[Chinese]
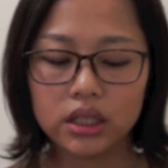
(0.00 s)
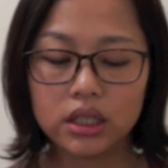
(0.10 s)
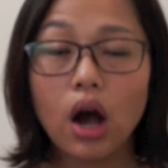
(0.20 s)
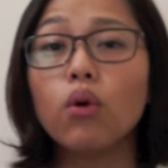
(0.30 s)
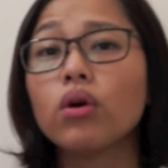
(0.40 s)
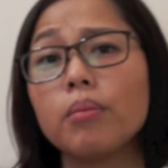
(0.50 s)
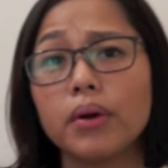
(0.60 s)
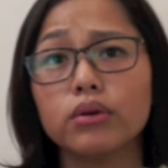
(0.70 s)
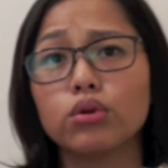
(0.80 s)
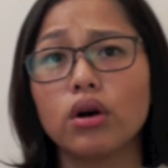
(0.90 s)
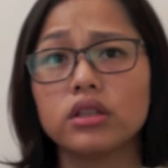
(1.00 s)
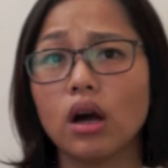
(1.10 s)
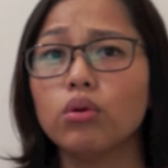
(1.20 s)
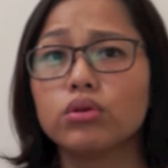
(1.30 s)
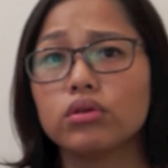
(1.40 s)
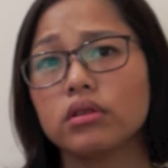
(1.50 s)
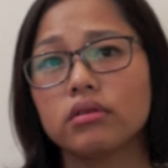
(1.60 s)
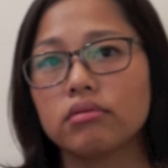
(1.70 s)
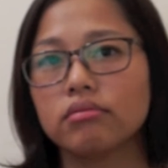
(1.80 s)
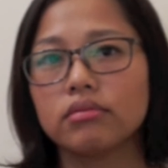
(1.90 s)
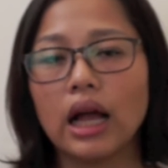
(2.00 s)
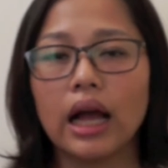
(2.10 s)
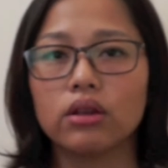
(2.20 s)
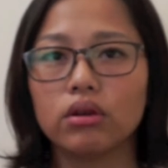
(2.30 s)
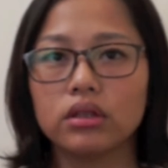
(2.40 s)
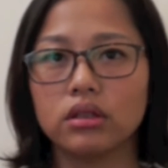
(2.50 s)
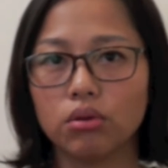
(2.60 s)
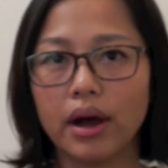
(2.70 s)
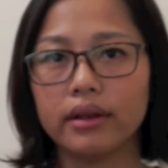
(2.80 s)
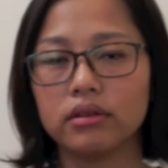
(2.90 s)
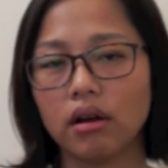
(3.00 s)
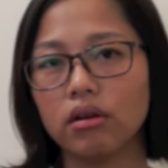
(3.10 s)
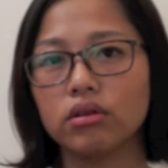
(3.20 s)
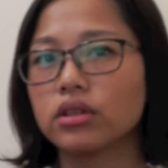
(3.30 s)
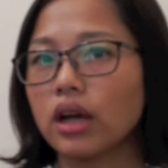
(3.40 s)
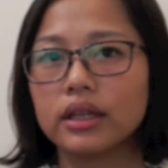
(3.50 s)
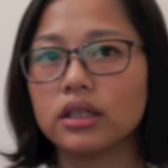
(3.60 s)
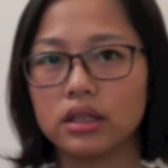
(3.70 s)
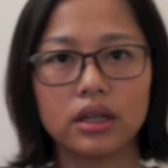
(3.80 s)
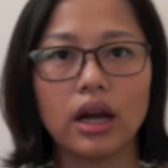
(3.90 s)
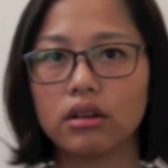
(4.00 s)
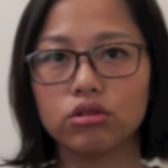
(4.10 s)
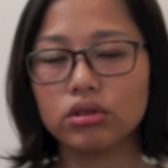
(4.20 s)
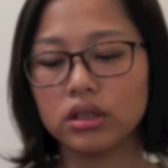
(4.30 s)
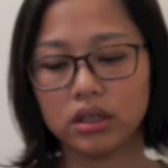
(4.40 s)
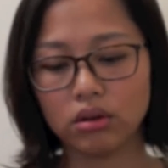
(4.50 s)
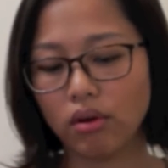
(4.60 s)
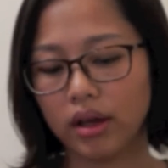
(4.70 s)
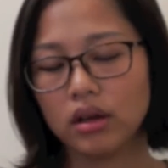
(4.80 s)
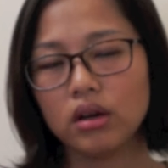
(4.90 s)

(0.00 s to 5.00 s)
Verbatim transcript: 巧虎更不用说，巧虎就是大家都很喜欢，然后小孩子看到就很喜欢，